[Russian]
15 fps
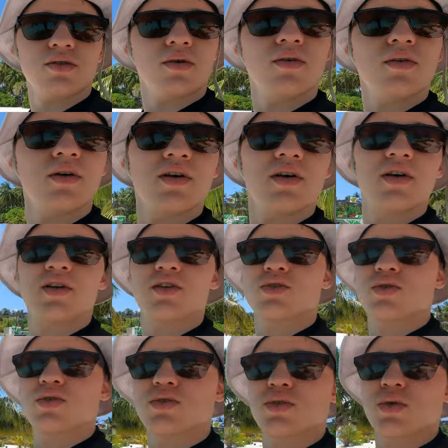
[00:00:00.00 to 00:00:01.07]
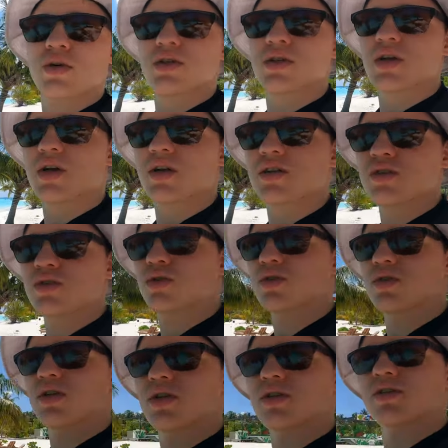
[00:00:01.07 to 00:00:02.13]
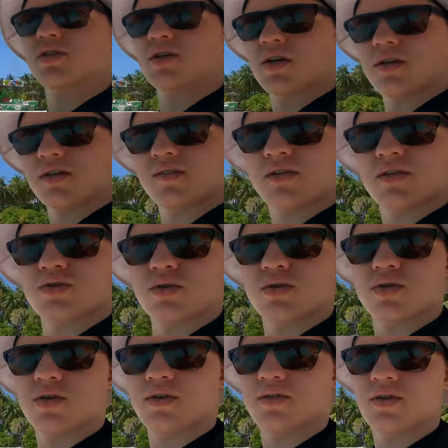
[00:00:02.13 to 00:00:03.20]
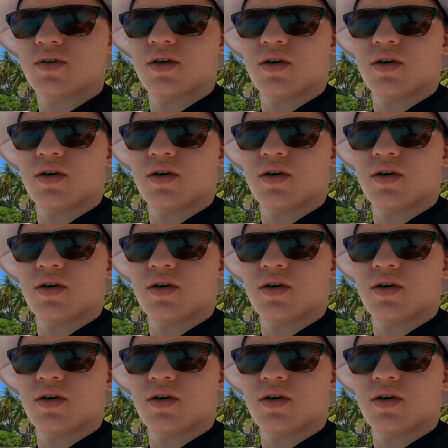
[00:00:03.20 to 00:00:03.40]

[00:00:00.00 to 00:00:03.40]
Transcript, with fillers: слова. Что с той стороны, что с этой стороны весь остров